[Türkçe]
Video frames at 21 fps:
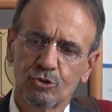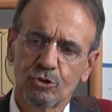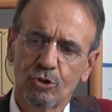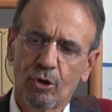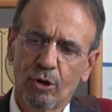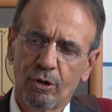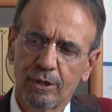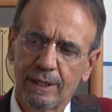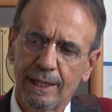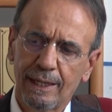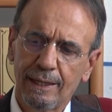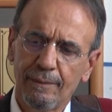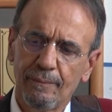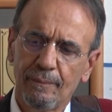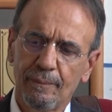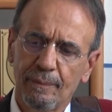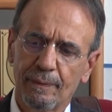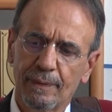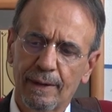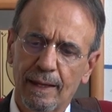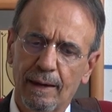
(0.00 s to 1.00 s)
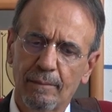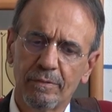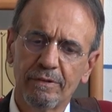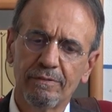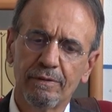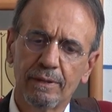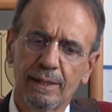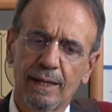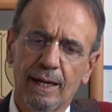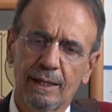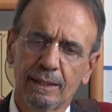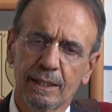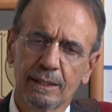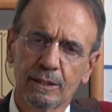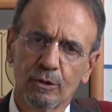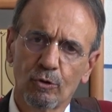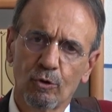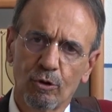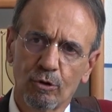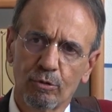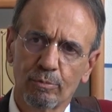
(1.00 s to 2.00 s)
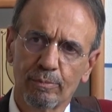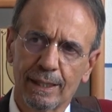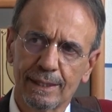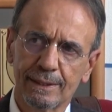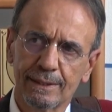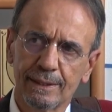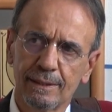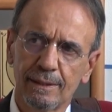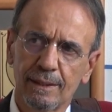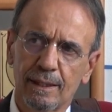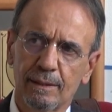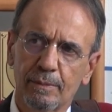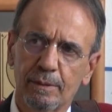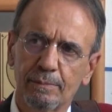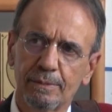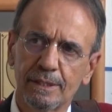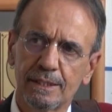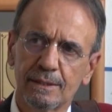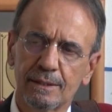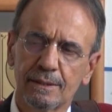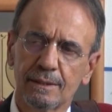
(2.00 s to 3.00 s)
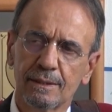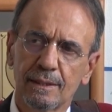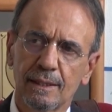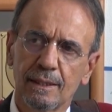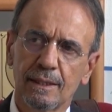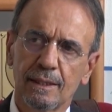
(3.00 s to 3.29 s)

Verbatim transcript: Şöyle, yani bir yararı olmadı ama bir